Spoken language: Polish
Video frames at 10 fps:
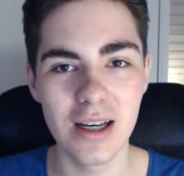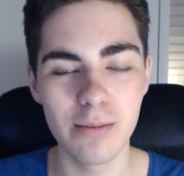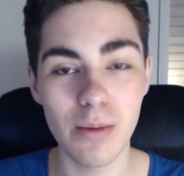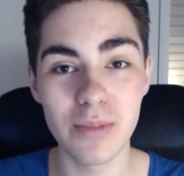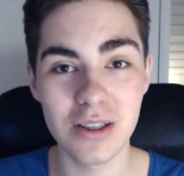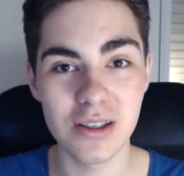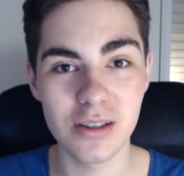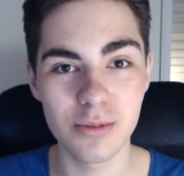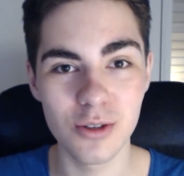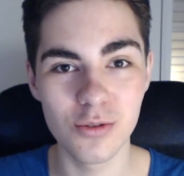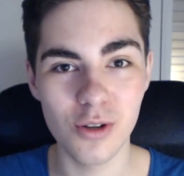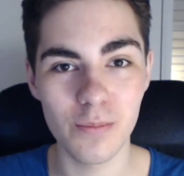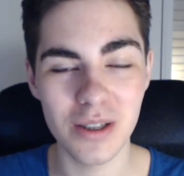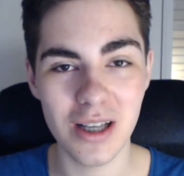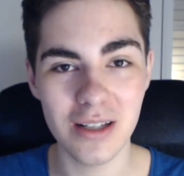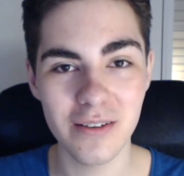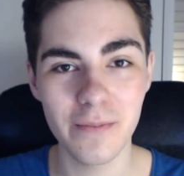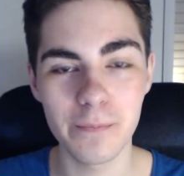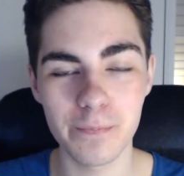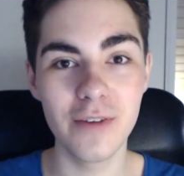mam nadzieję, że będzie dużo pytań.
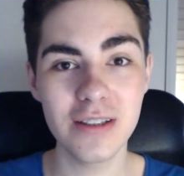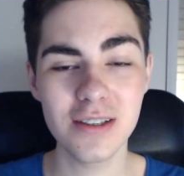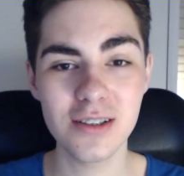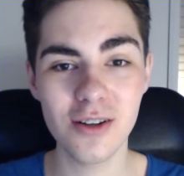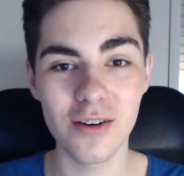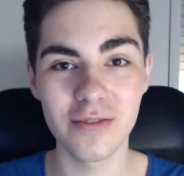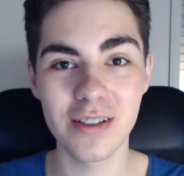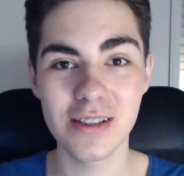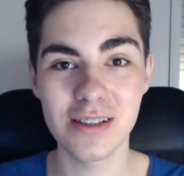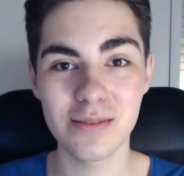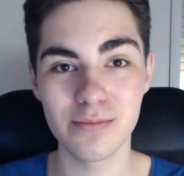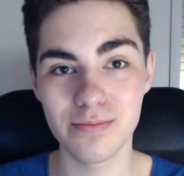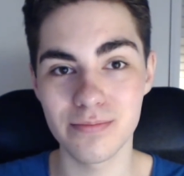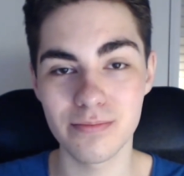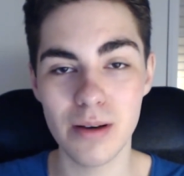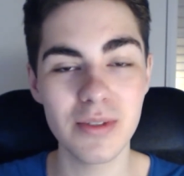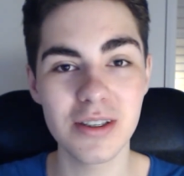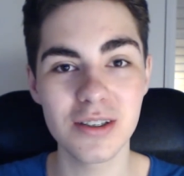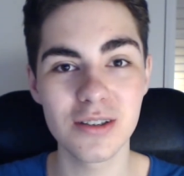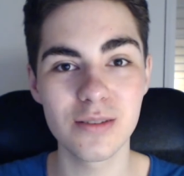Więc co, więc mam
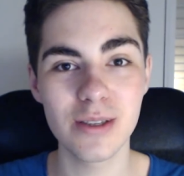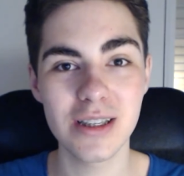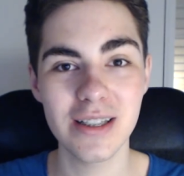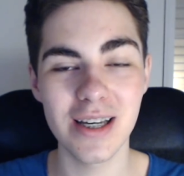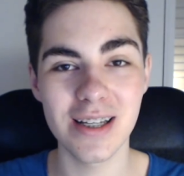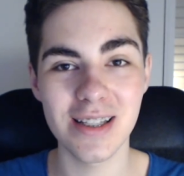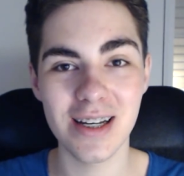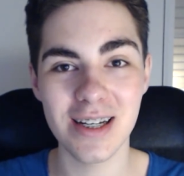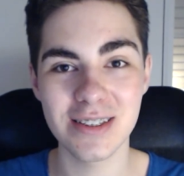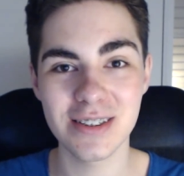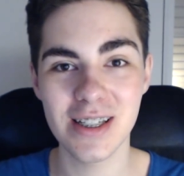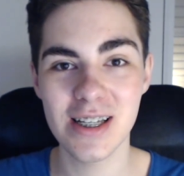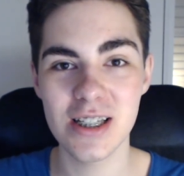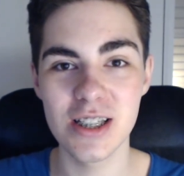nadzieję, że do zobaczenia. Na razie